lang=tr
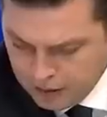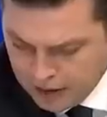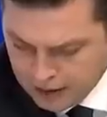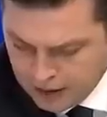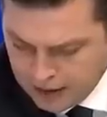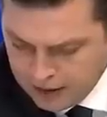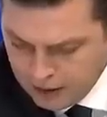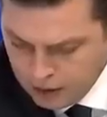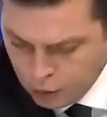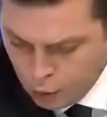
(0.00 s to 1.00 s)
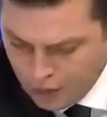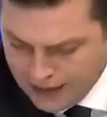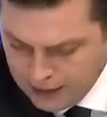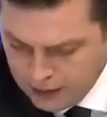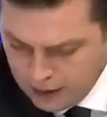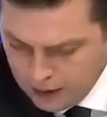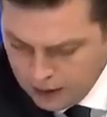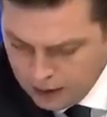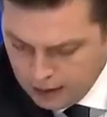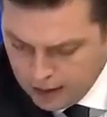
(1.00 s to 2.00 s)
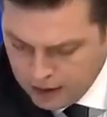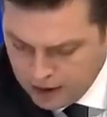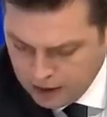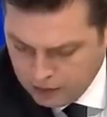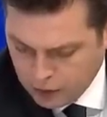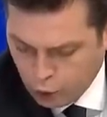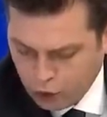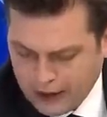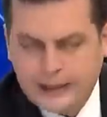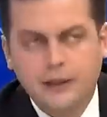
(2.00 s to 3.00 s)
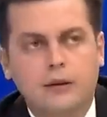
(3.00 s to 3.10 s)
Berkay, Güven, Emirhan ve Koray.